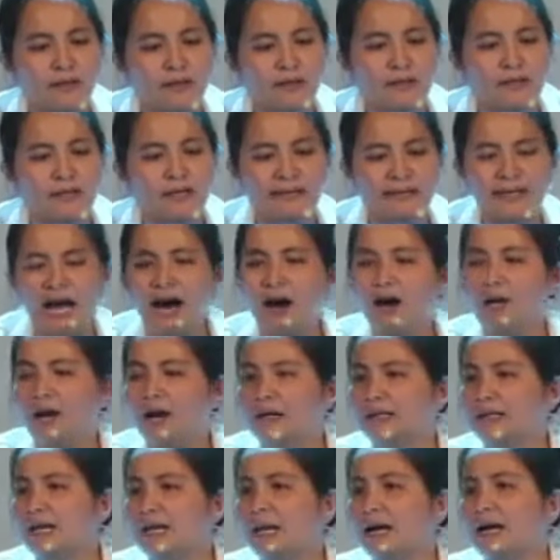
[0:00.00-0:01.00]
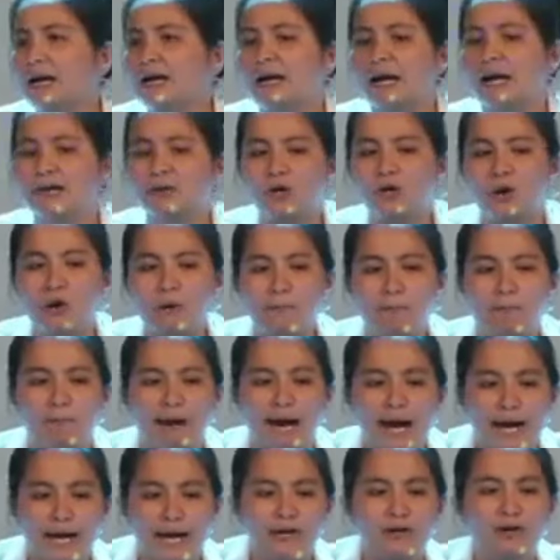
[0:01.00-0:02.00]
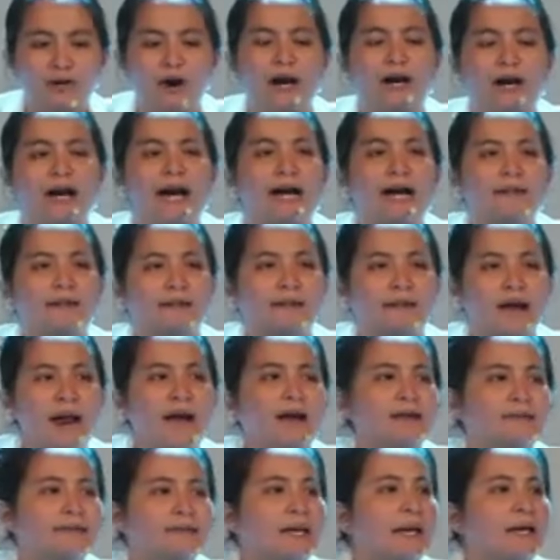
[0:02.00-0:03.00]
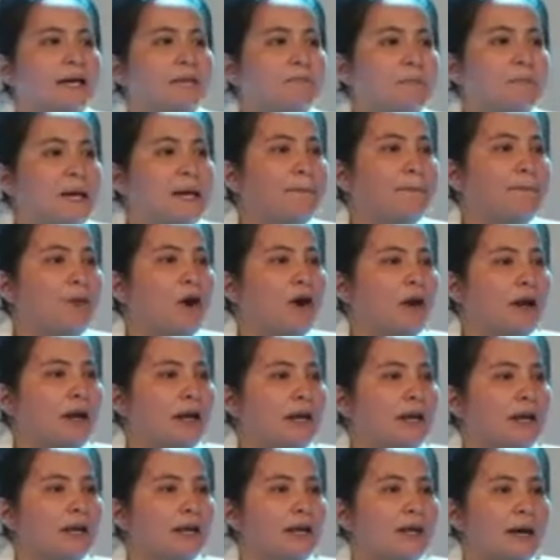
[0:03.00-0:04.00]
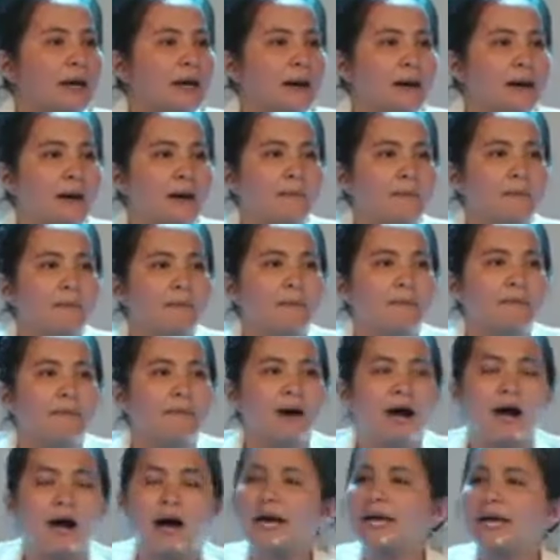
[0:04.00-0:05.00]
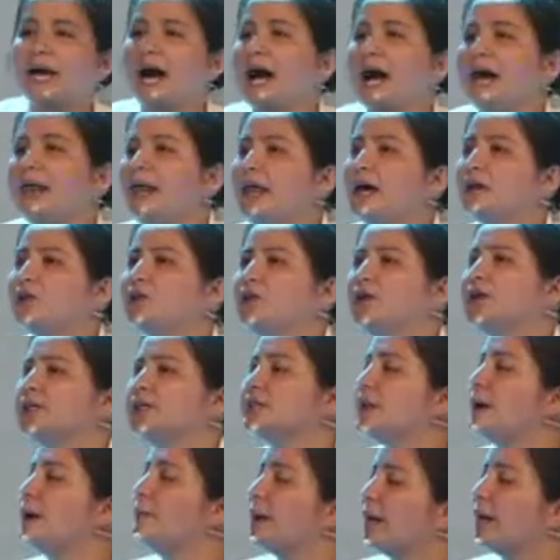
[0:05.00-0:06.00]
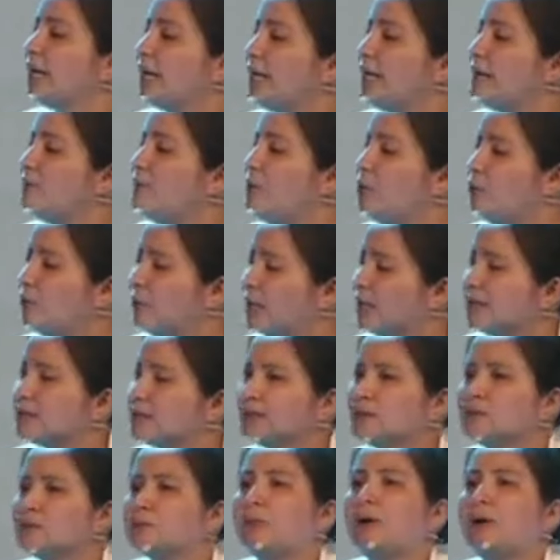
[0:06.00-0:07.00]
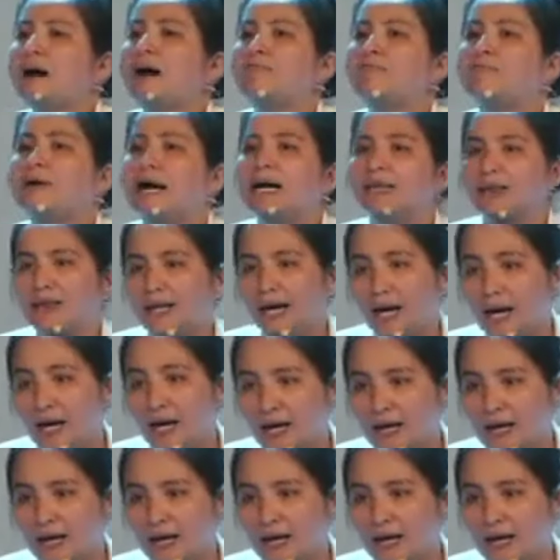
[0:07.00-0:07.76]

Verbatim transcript: gitawag na lang natog minor attracted people. Ay, ana, gina siya, maibog na siya sa mga bata.